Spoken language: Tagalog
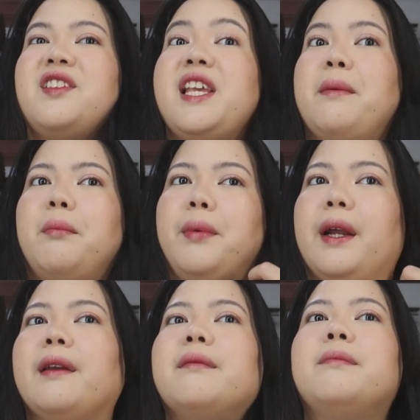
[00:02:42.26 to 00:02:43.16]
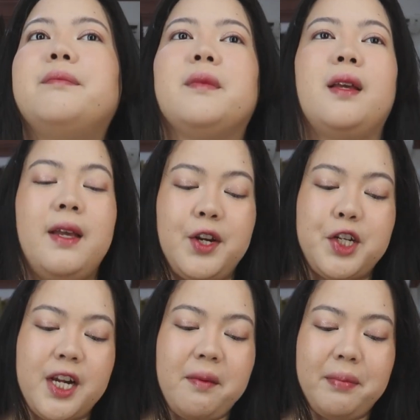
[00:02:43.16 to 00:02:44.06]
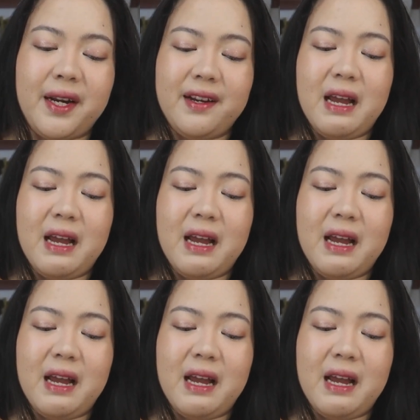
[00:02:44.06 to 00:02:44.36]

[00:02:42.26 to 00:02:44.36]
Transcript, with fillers: sempre. Siyempre,